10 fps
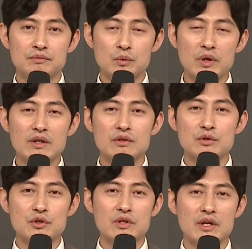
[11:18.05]
왜
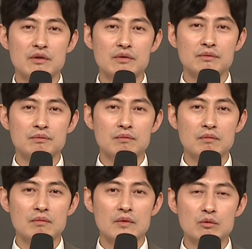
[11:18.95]
그러셨나요?
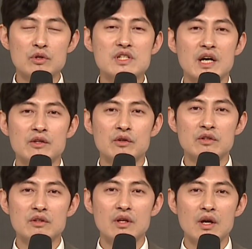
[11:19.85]
우리
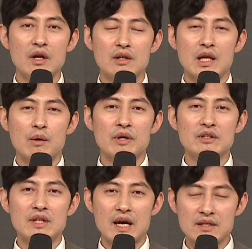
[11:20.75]
자녀는
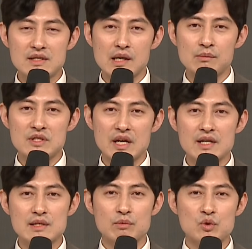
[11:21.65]
나와는 다른 삶을
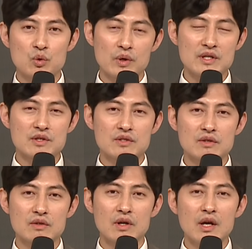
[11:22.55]
살았으면 좋겠어서,
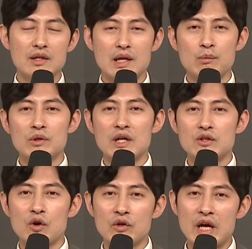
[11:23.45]
나보다
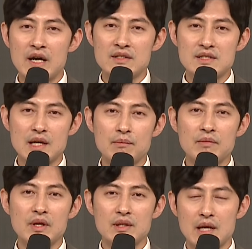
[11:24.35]
더 나은 삶,
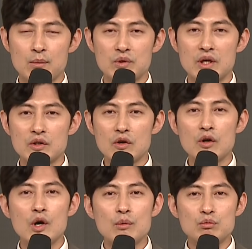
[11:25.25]
나보다 더
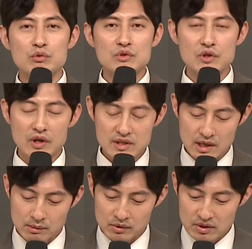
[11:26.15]
풍성한
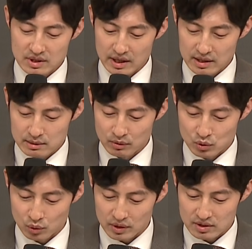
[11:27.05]
삶을 살았으면
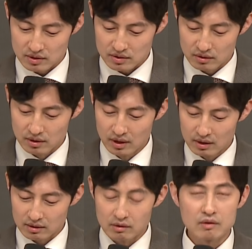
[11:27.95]
좋겠어서
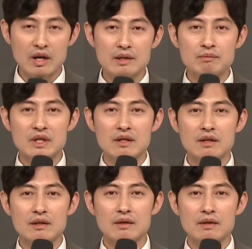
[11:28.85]
그런 거 아닙니까?